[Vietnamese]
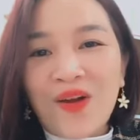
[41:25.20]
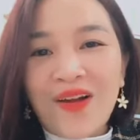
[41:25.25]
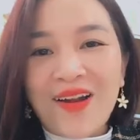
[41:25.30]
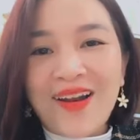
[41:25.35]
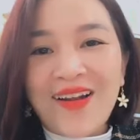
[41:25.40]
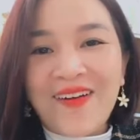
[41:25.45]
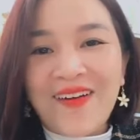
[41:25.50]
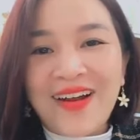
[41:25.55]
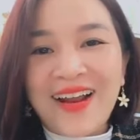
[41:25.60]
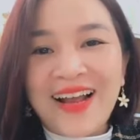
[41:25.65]

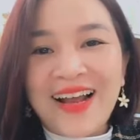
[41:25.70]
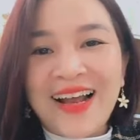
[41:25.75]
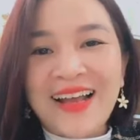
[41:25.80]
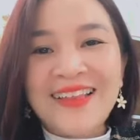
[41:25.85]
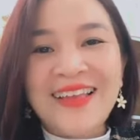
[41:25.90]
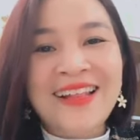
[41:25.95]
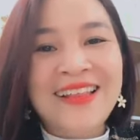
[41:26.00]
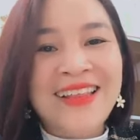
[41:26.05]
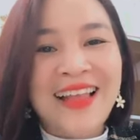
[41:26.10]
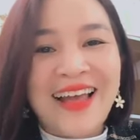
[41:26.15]
ngày nào cũng
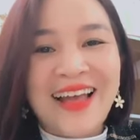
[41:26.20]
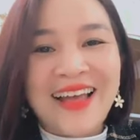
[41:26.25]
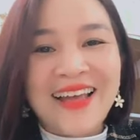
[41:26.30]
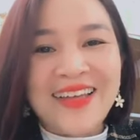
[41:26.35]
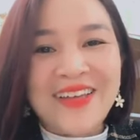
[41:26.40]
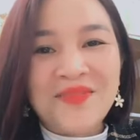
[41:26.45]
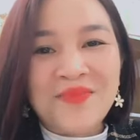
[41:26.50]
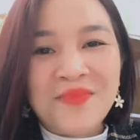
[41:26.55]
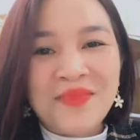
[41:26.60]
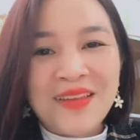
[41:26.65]
có là gọi
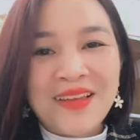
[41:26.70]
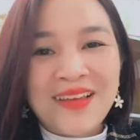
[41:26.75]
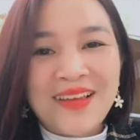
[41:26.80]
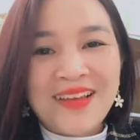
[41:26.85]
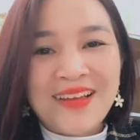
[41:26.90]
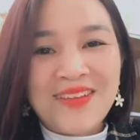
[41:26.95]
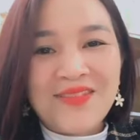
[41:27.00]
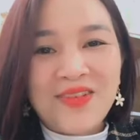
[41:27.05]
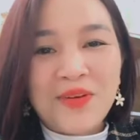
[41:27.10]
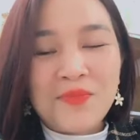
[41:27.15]
là ngày thần
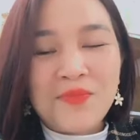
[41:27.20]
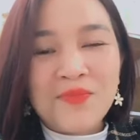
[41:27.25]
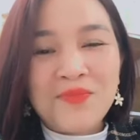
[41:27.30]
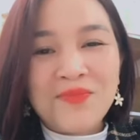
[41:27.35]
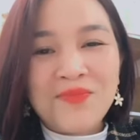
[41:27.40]
tài.